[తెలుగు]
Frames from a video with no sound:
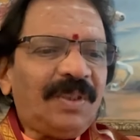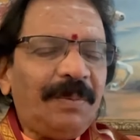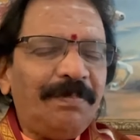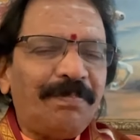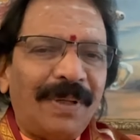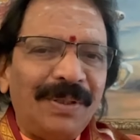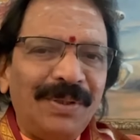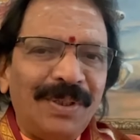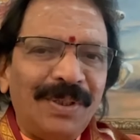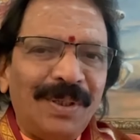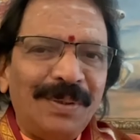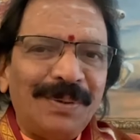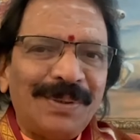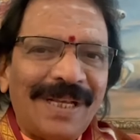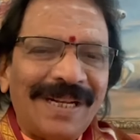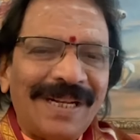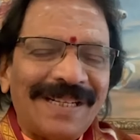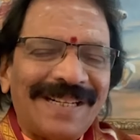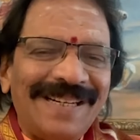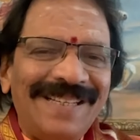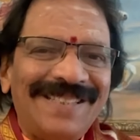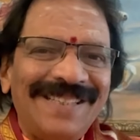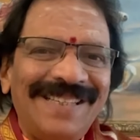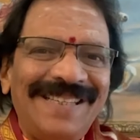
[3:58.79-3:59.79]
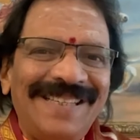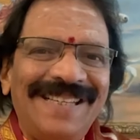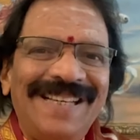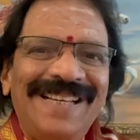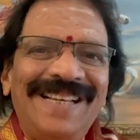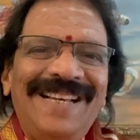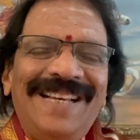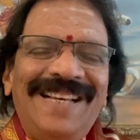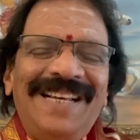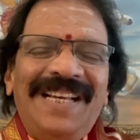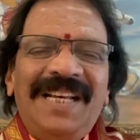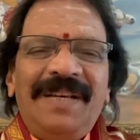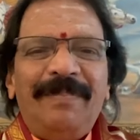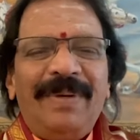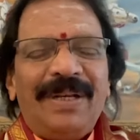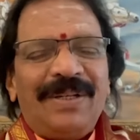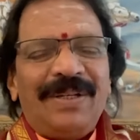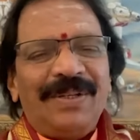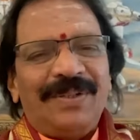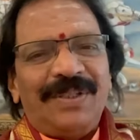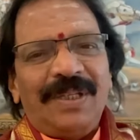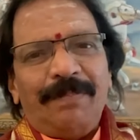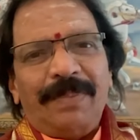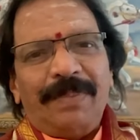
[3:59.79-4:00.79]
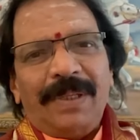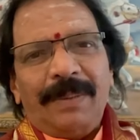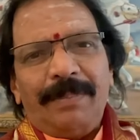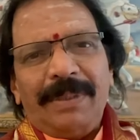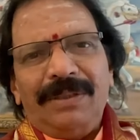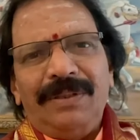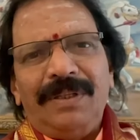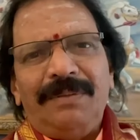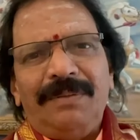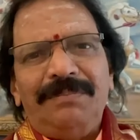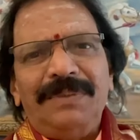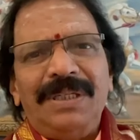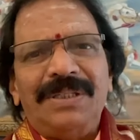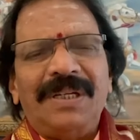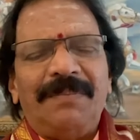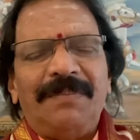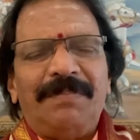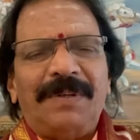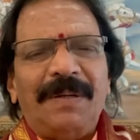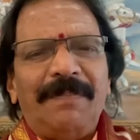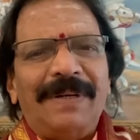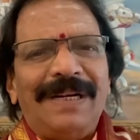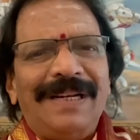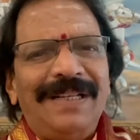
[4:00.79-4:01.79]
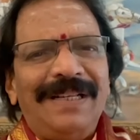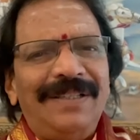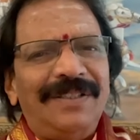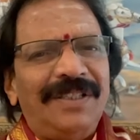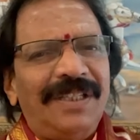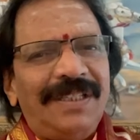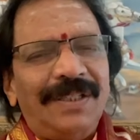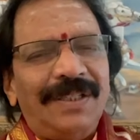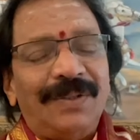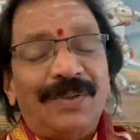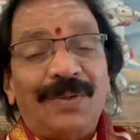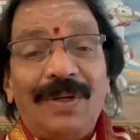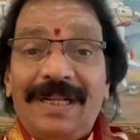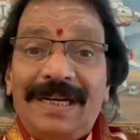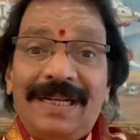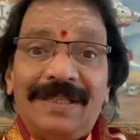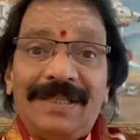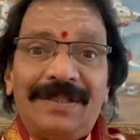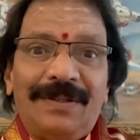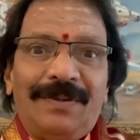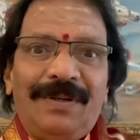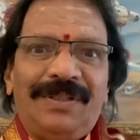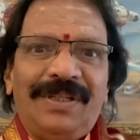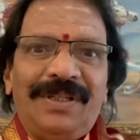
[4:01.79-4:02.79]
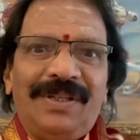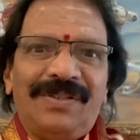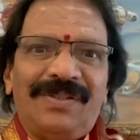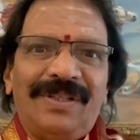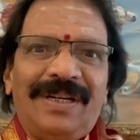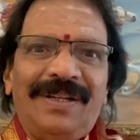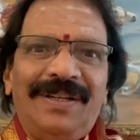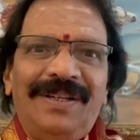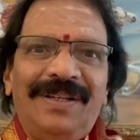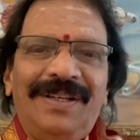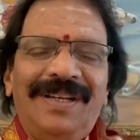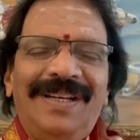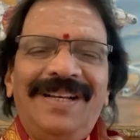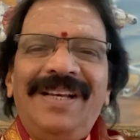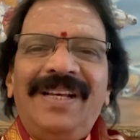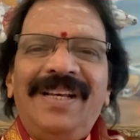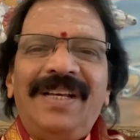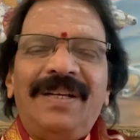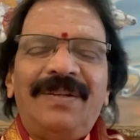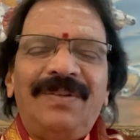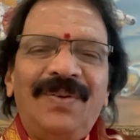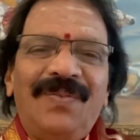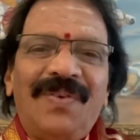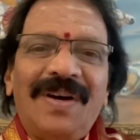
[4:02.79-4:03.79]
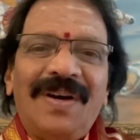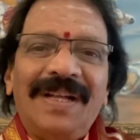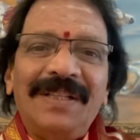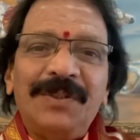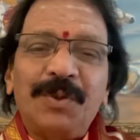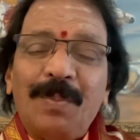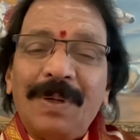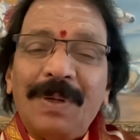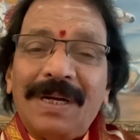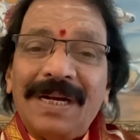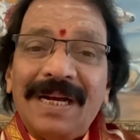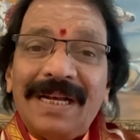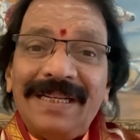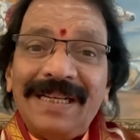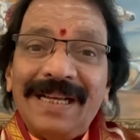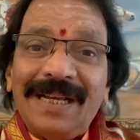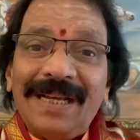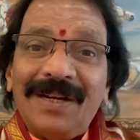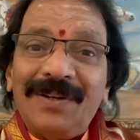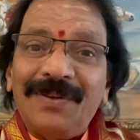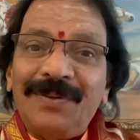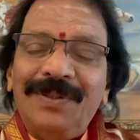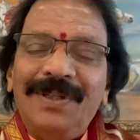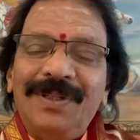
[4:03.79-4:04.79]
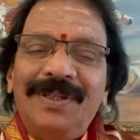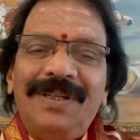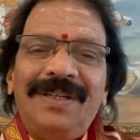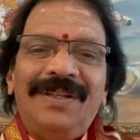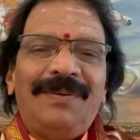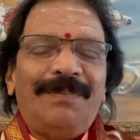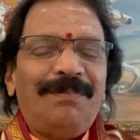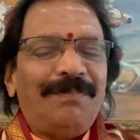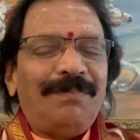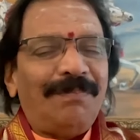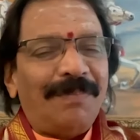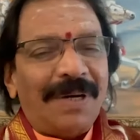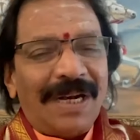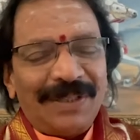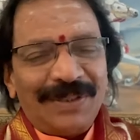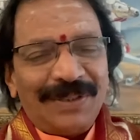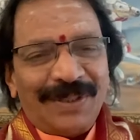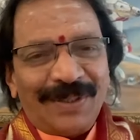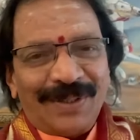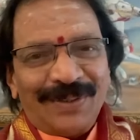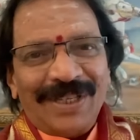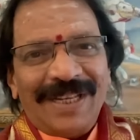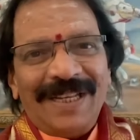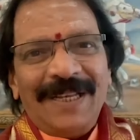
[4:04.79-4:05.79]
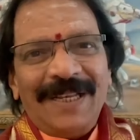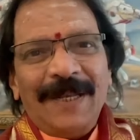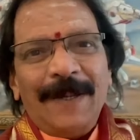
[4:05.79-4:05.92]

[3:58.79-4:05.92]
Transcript: పంతొమ్మిదో తారీఖు నుంచి మీకు పంతొమ్మిది సెప్టెంబర్ నుంచి తులారాశులకు వచ్చేస్తున్నాడు వివాహ శుభకార్యాలు బాగా జరుగుతాయి